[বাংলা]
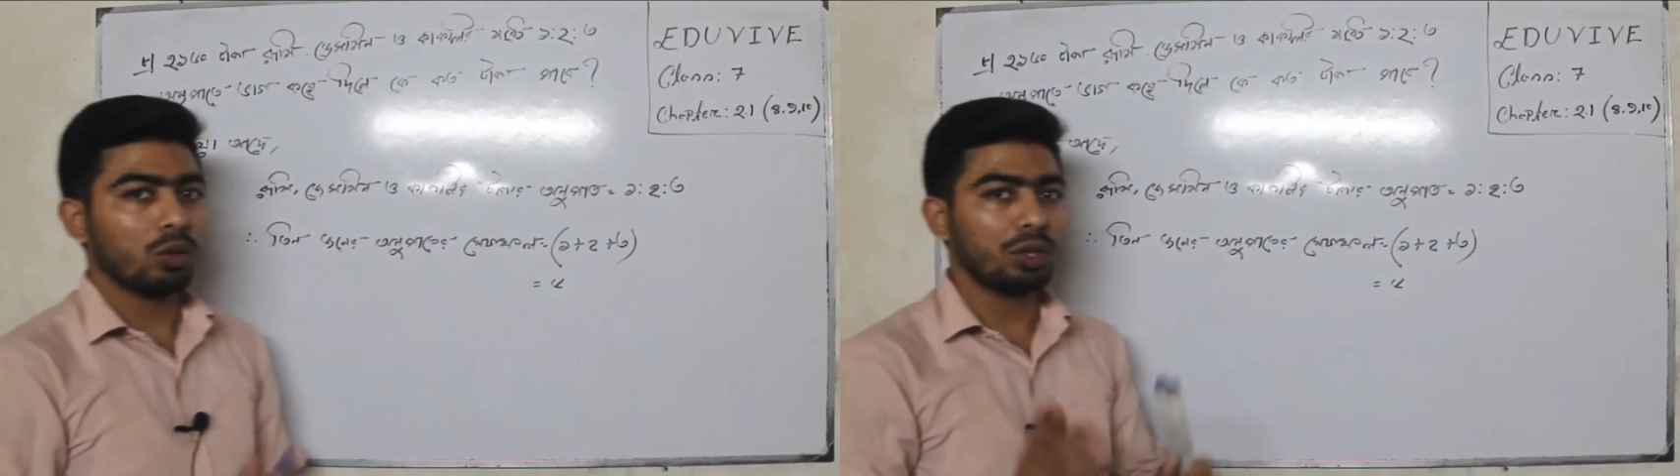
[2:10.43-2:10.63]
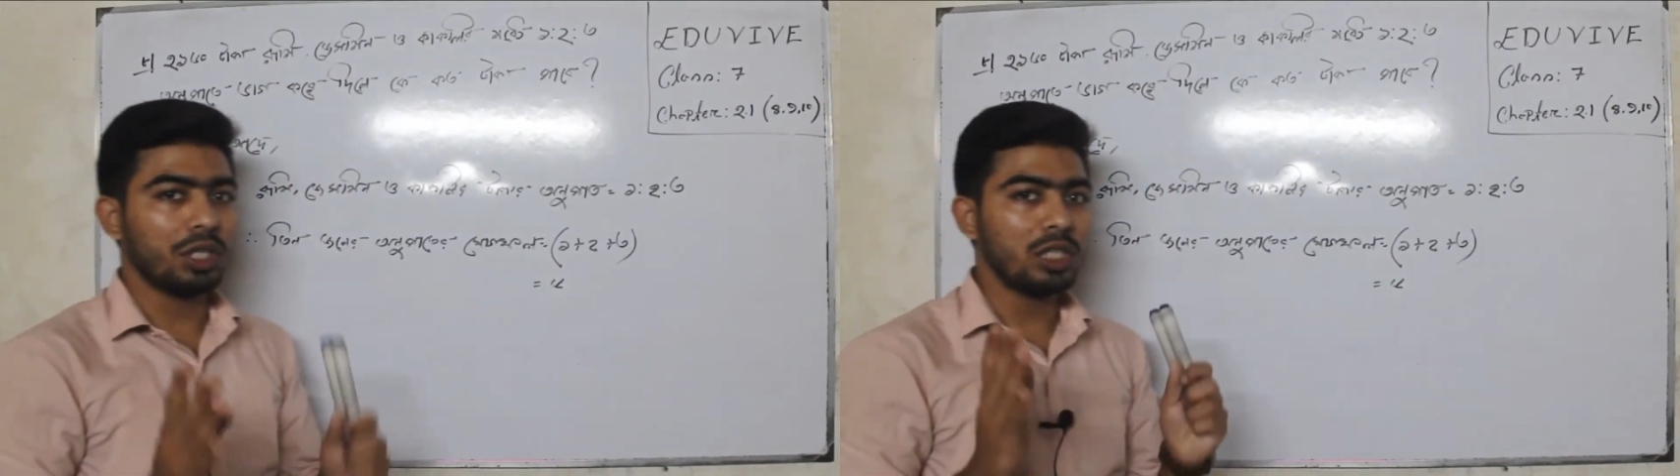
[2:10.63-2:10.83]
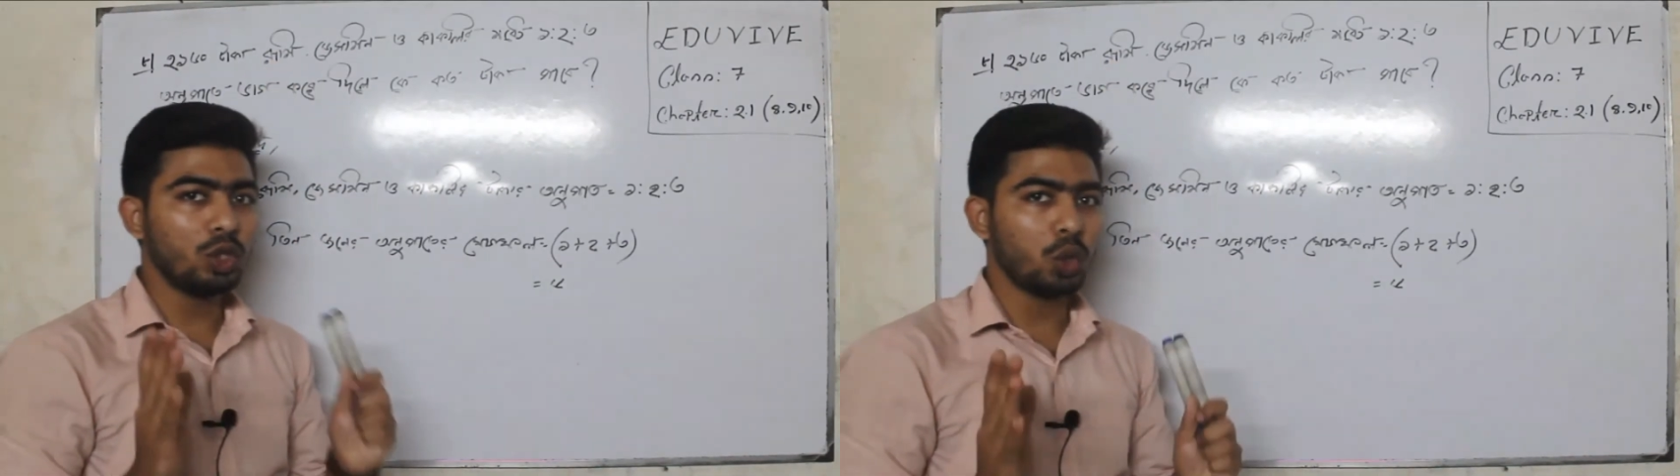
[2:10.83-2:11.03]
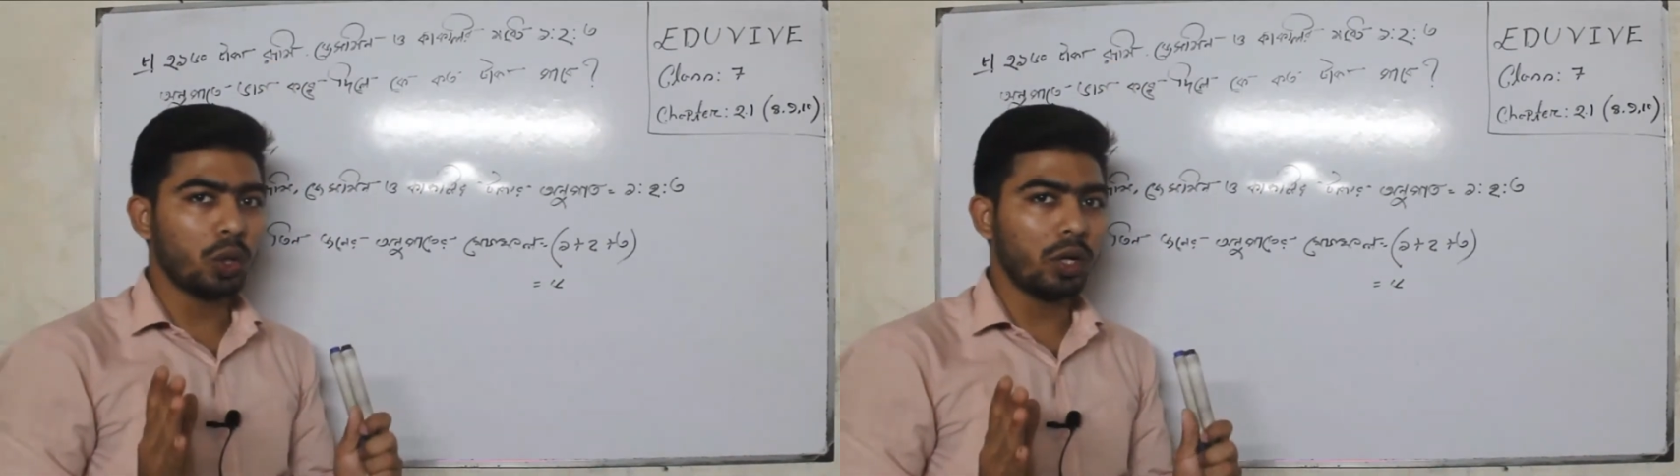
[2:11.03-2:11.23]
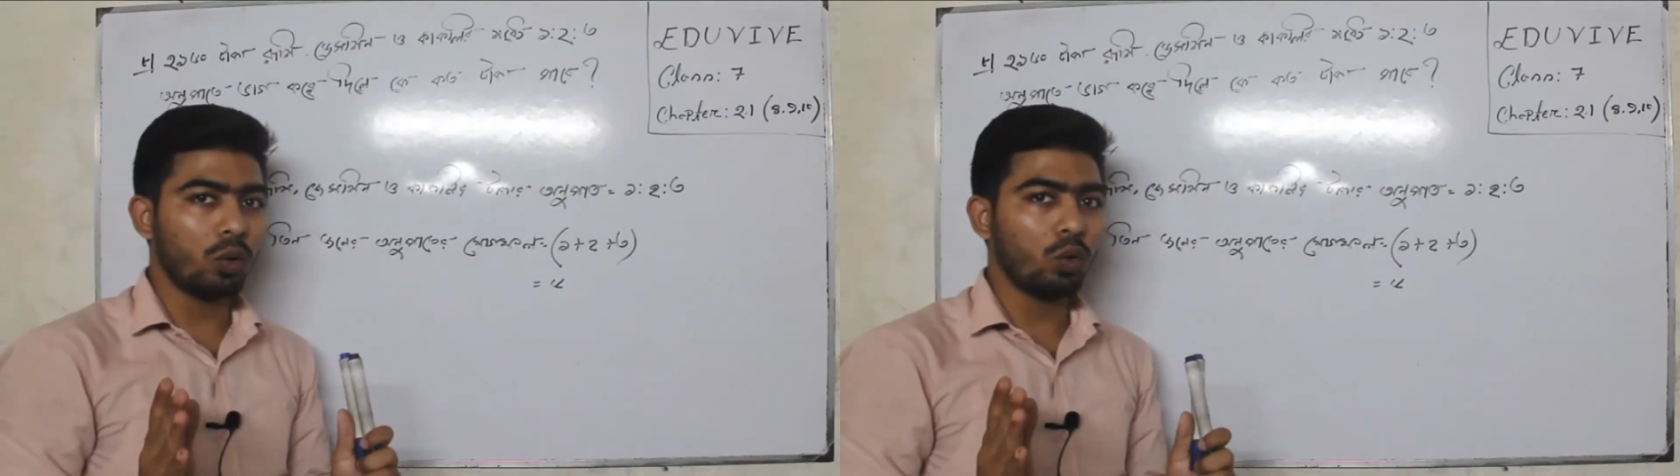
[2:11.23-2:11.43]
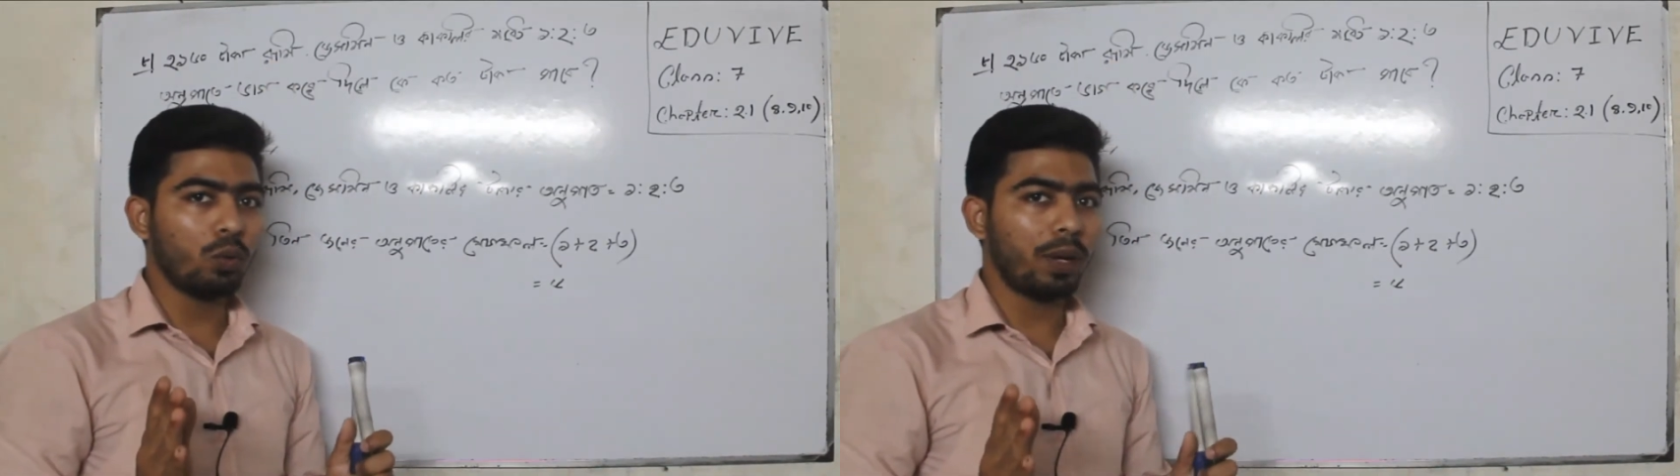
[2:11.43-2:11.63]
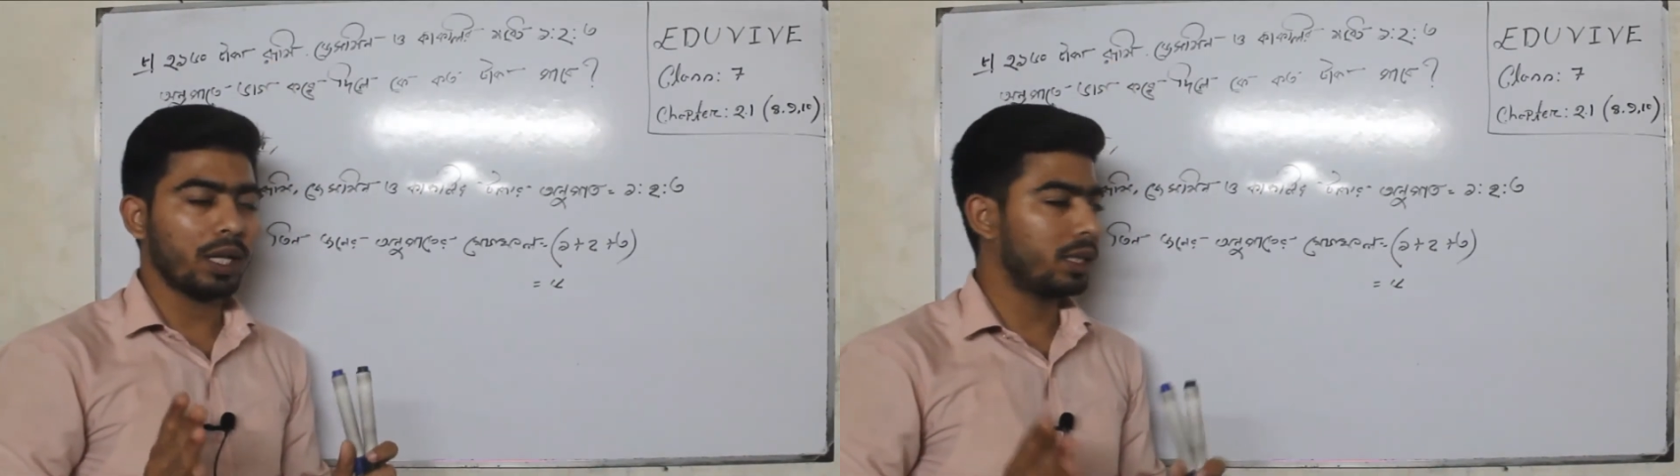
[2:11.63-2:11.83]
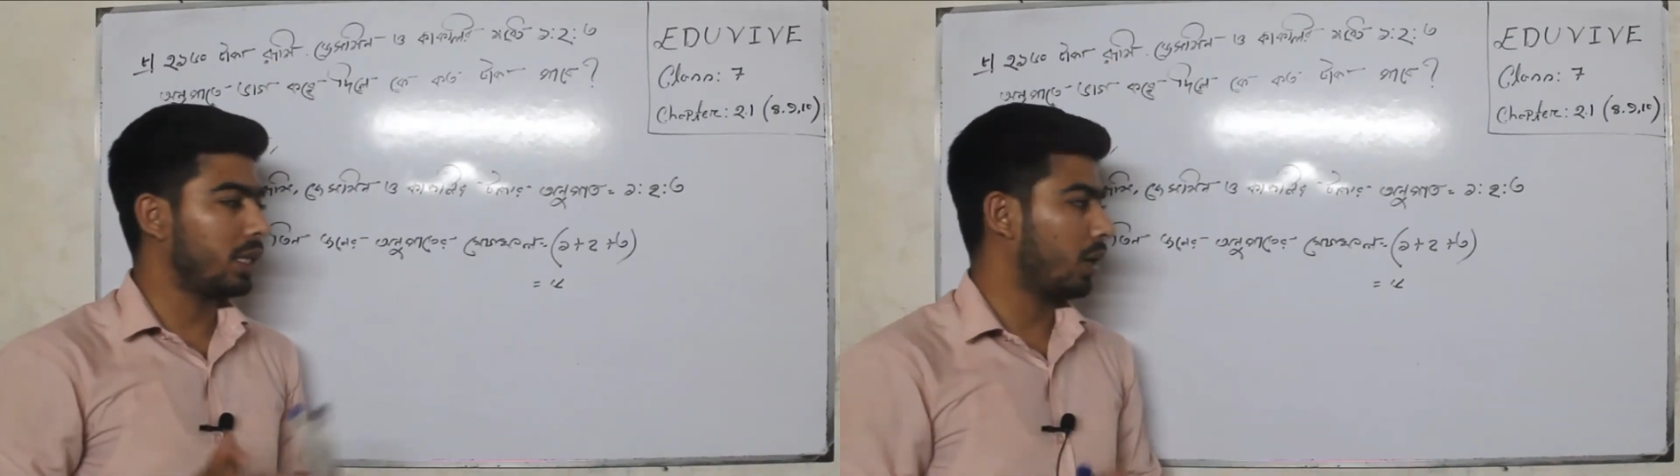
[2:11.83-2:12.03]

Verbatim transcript: তো তিনজনের অনুপাত